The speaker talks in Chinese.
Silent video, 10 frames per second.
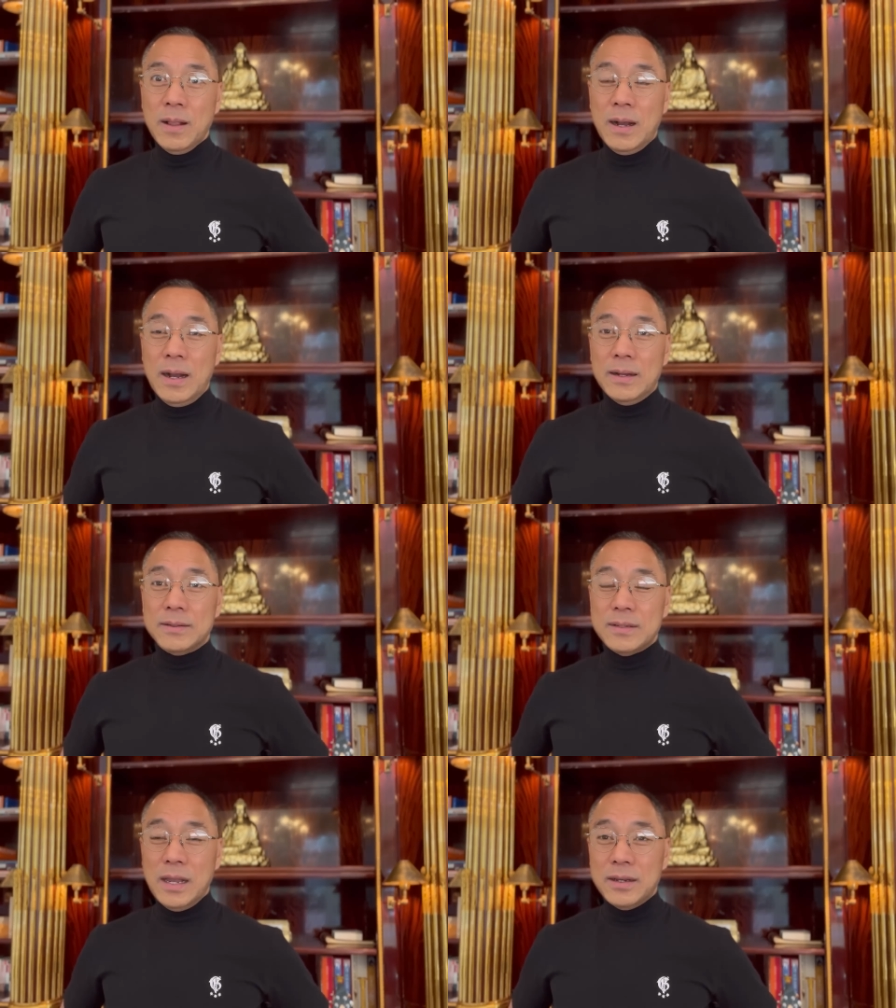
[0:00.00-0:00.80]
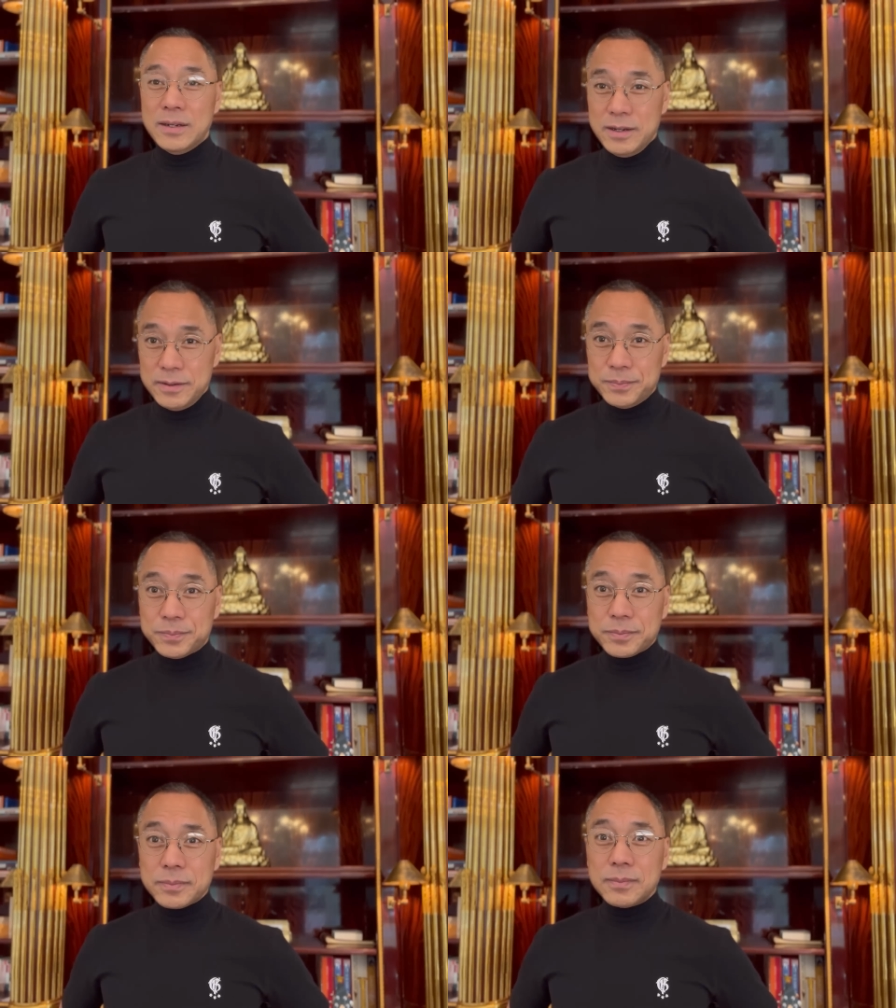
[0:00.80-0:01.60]
啊，在这个
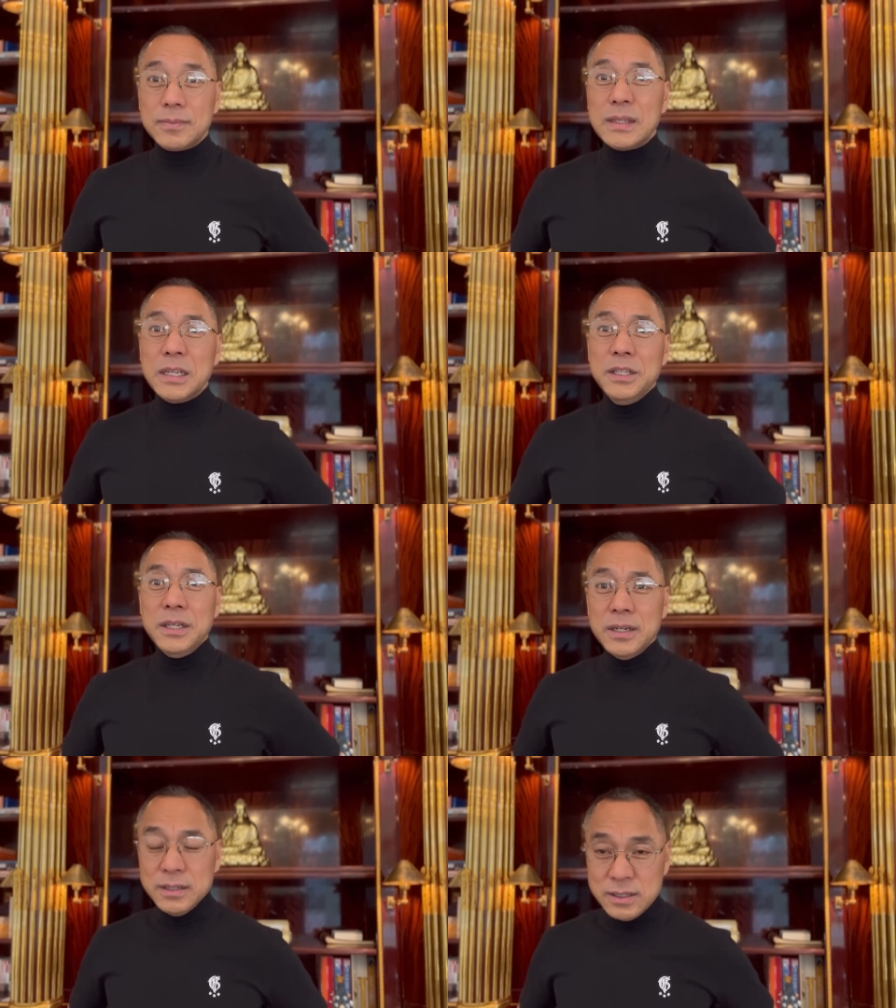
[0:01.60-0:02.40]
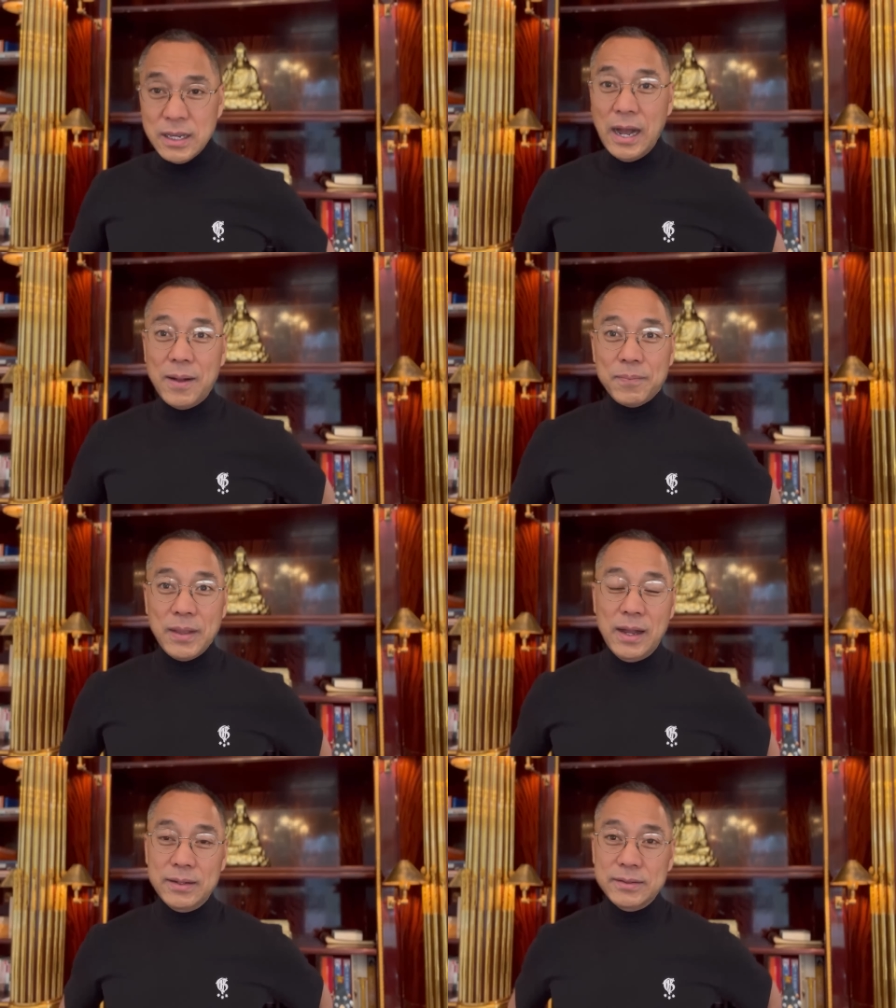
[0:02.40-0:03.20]
宁夏
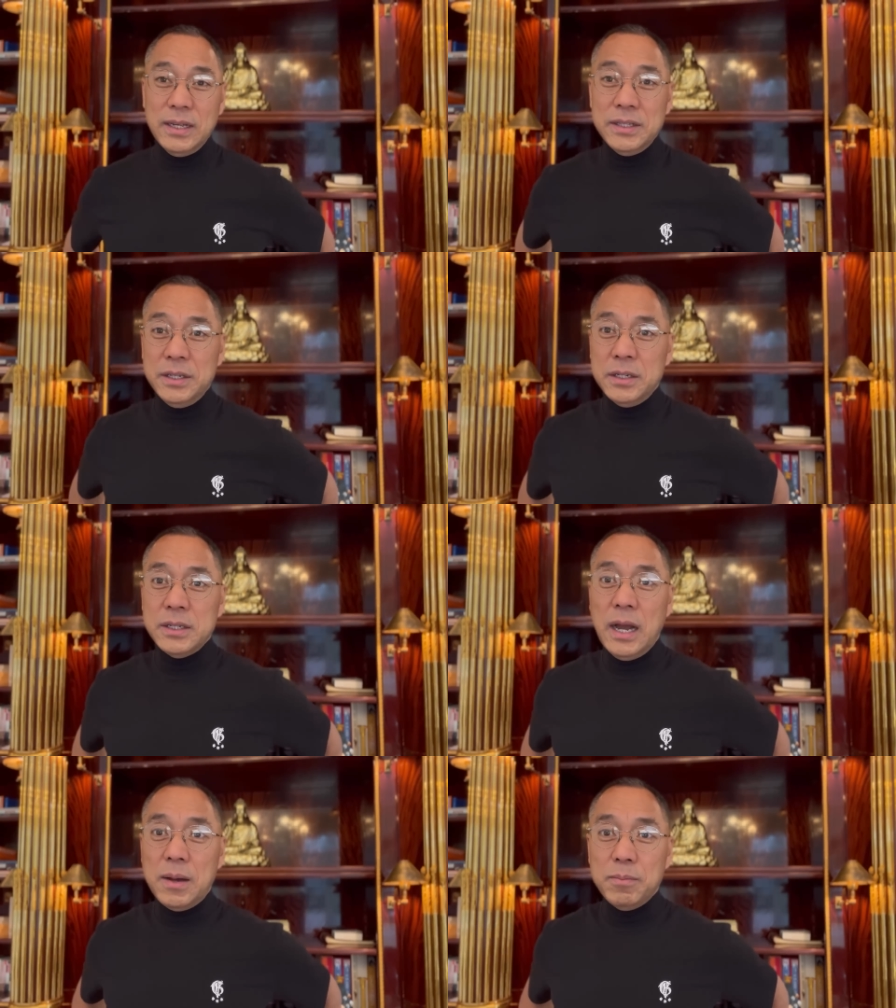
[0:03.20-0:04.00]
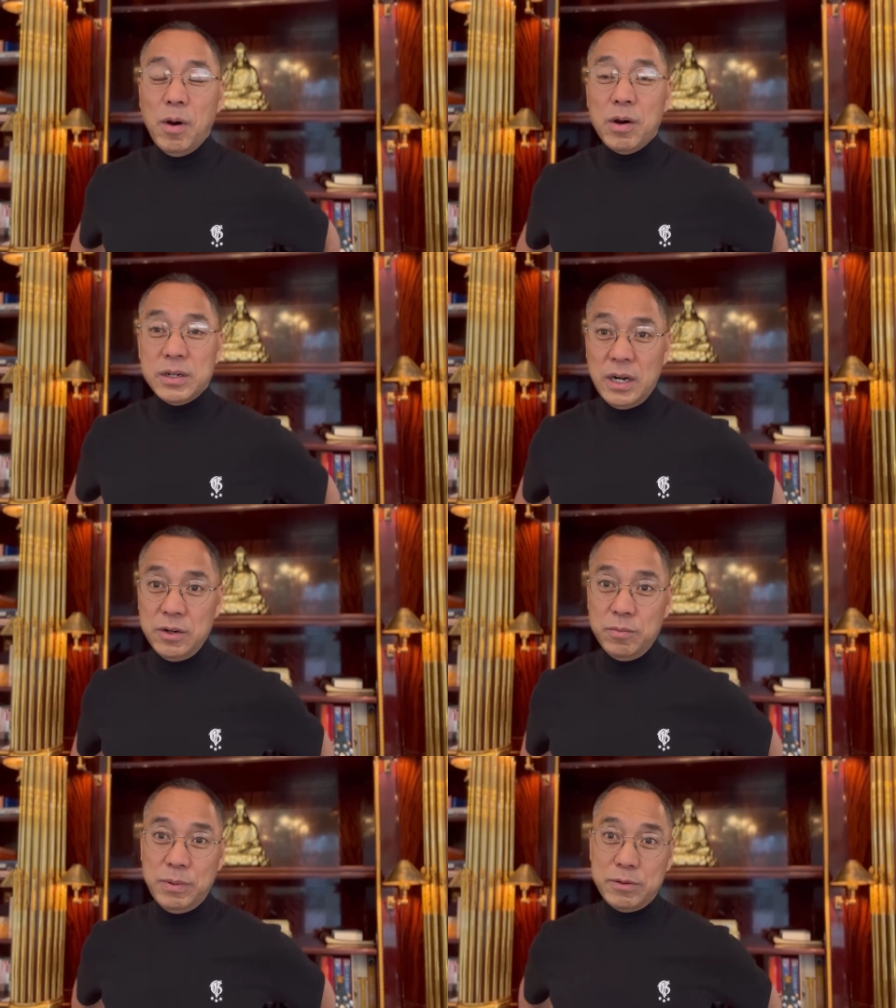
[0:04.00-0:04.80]
啊，在宁夏某个战
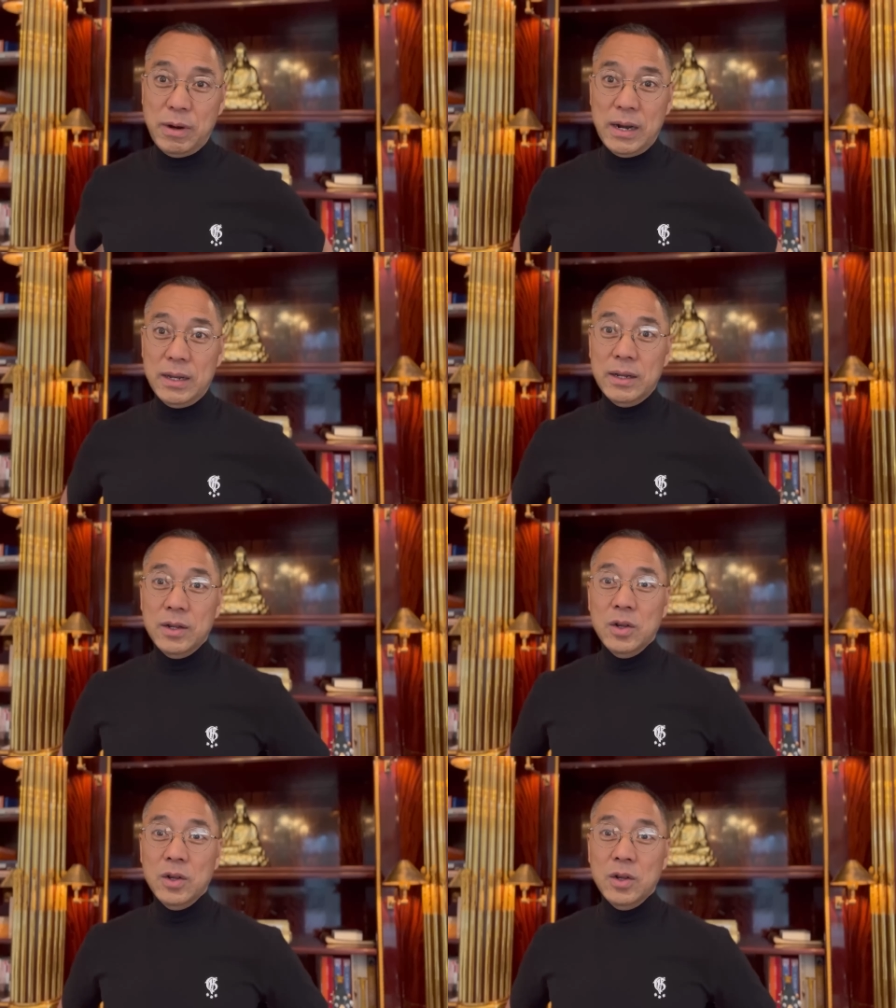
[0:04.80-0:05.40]
友被抓了，